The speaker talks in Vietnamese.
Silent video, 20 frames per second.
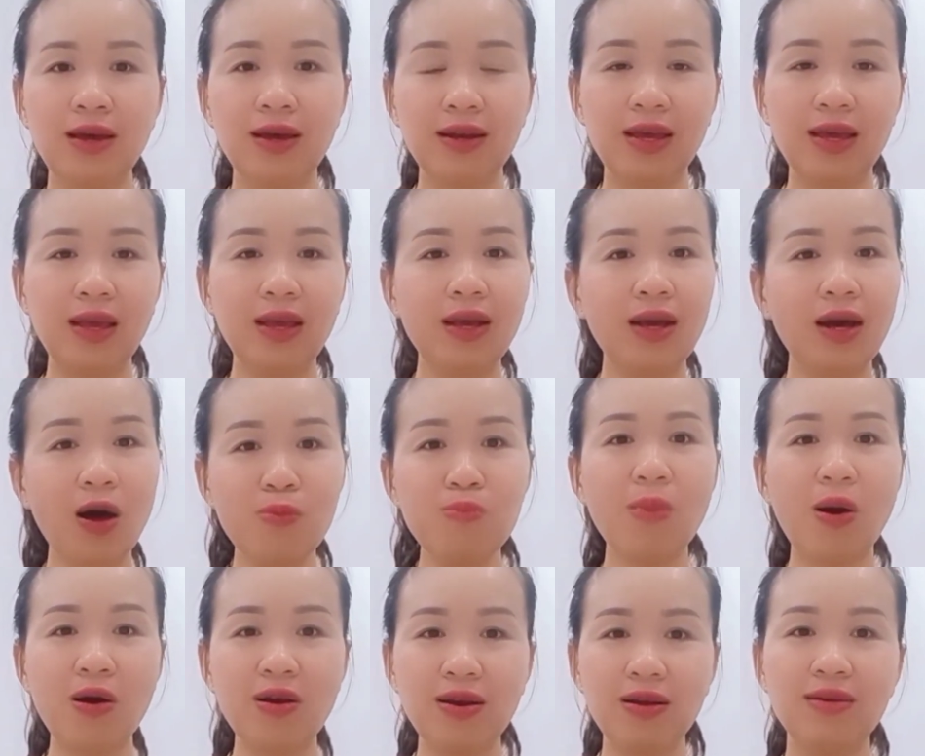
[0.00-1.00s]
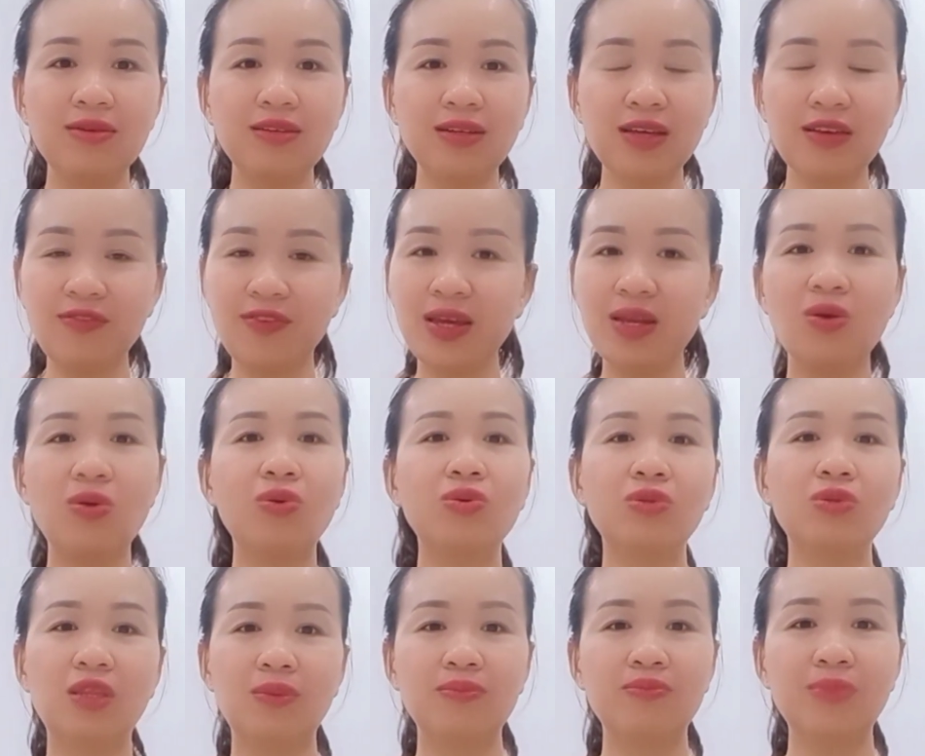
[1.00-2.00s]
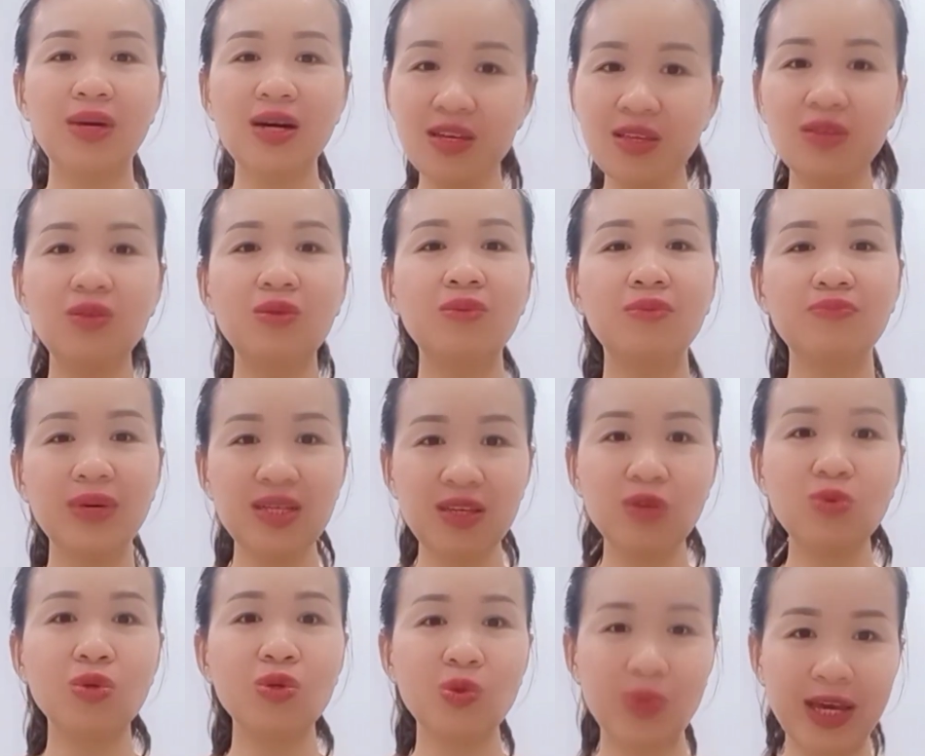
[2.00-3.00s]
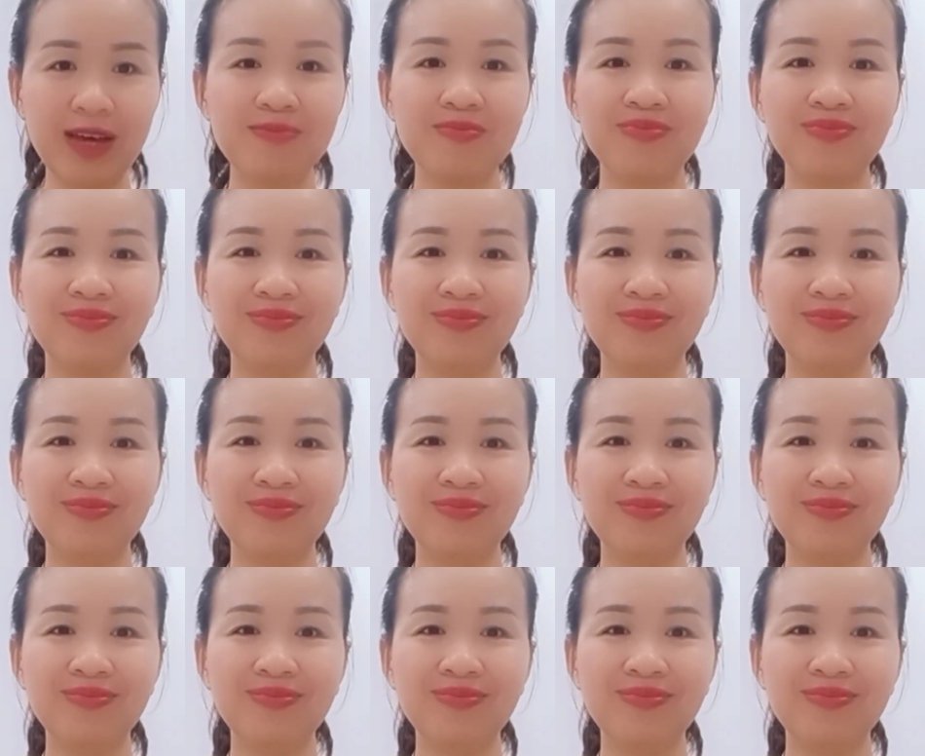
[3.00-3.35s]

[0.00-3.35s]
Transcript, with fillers: để không bỏ lỡ những cái video mới mới nhất của dục nhé